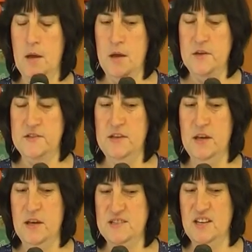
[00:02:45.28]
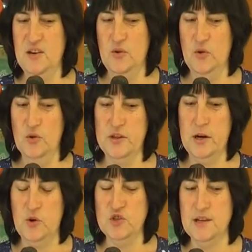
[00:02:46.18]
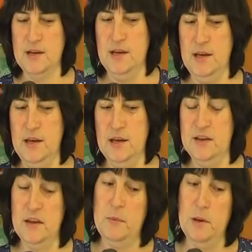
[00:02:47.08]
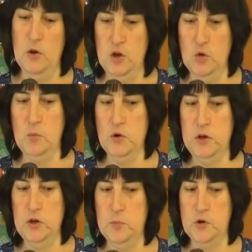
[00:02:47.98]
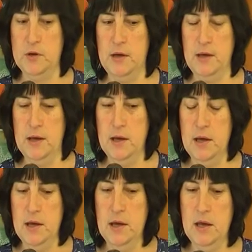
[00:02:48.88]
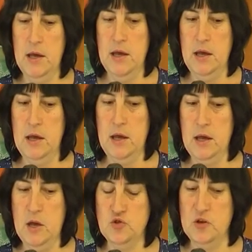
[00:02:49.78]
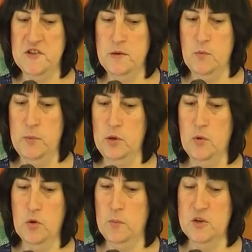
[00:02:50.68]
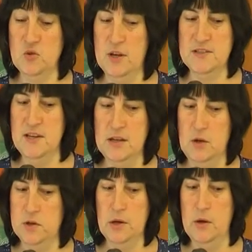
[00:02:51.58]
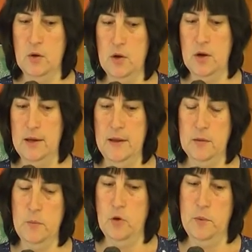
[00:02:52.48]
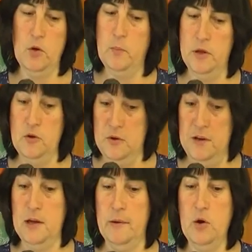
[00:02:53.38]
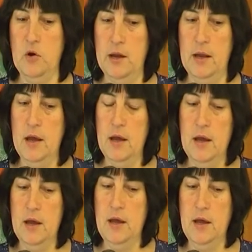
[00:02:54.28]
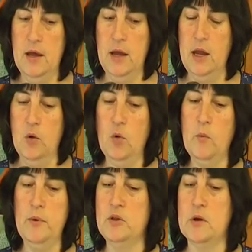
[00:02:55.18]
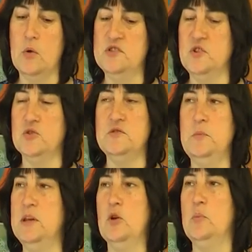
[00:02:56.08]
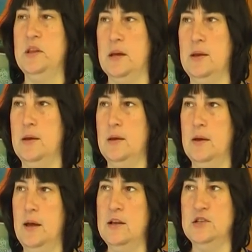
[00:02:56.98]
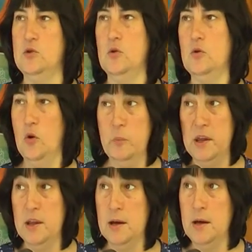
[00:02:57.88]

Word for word: Sí, esa es otra cosa que, también molestó un poquito porque... Eh, yo en ese momento, cuando pasó el accidente, no estaba en la localidad, pero mis compañeros que estaban con él, en ningún momento Raúl llegó sin vida al hospital. Él llegó con vida.